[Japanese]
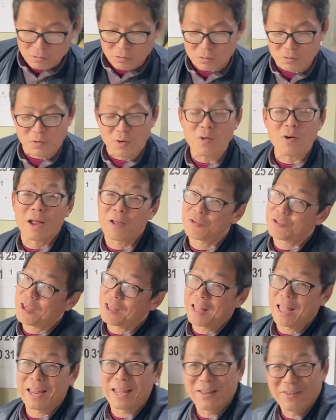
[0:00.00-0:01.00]
フローラルじゃ
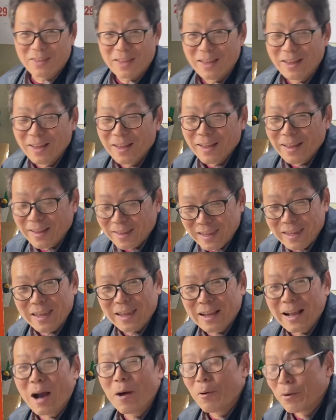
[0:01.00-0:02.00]
ないけどい
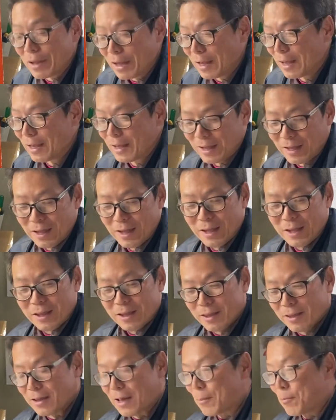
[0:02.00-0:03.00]
い香り、
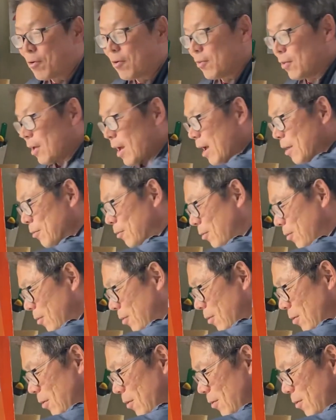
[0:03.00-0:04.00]
しかも、あ
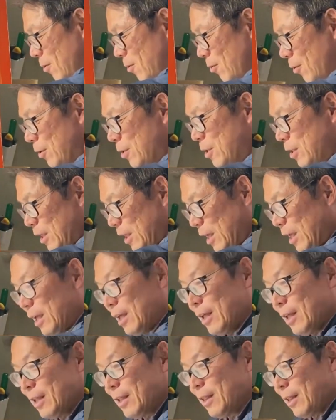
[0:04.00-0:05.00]
のー、美味しい、
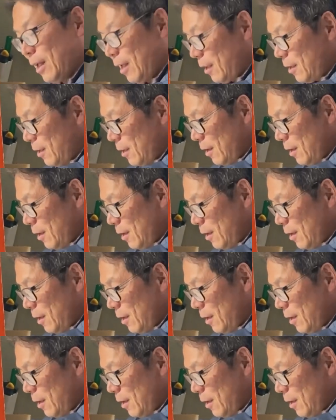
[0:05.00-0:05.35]
うん、ね、